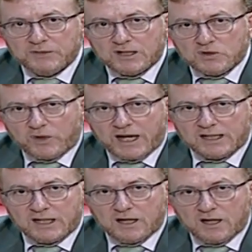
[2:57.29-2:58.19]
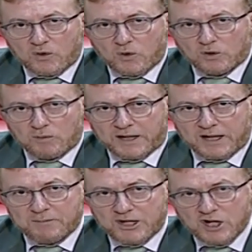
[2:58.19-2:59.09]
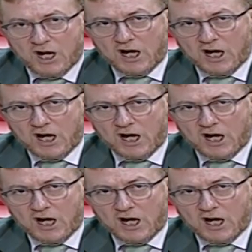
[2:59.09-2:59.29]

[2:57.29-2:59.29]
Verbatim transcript: ديال توقيع العقود البرنامج